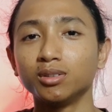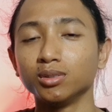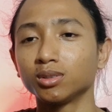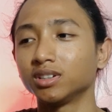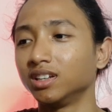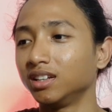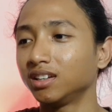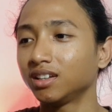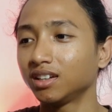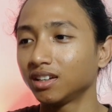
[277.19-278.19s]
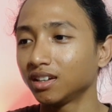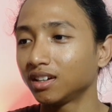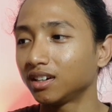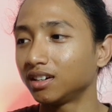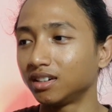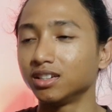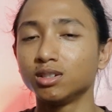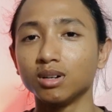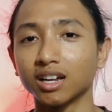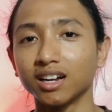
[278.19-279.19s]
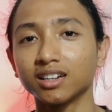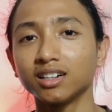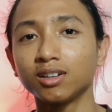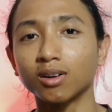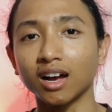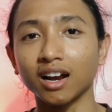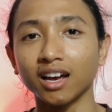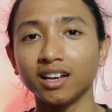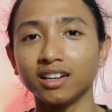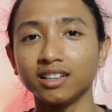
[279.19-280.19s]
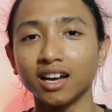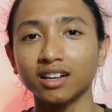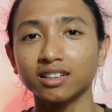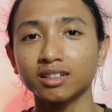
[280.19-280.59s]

untuk dijualkan eh, ke orang lain yang